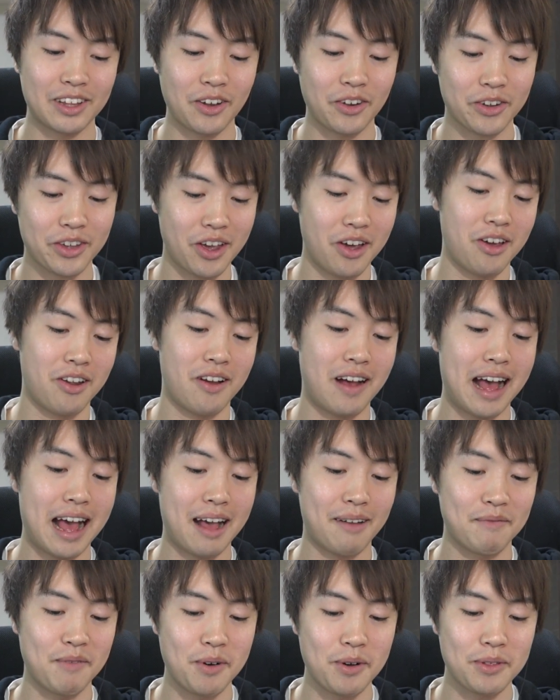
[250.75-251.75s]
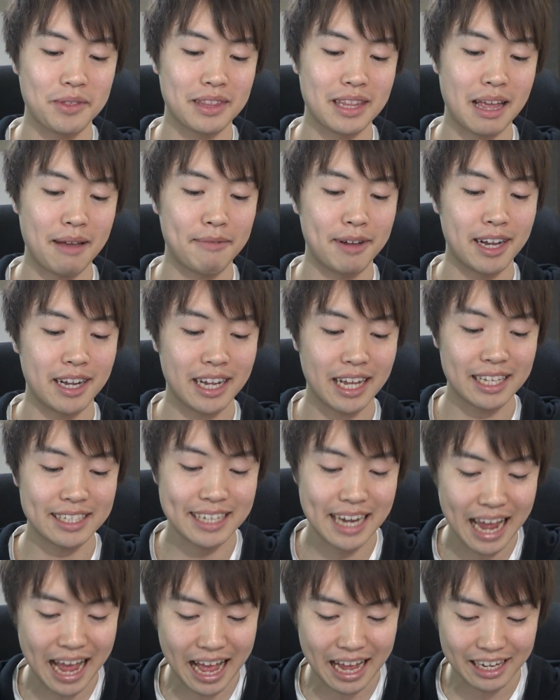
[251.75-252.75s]
と今日は
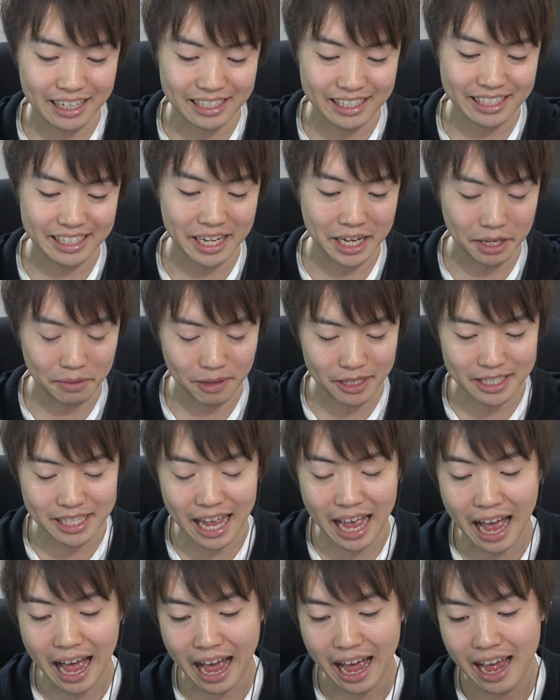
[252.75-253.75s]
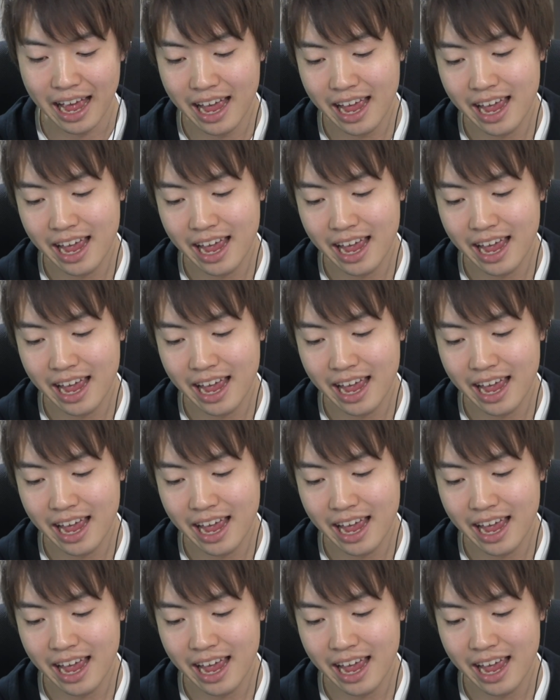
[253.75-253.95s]
モンタマガチャ引いていきました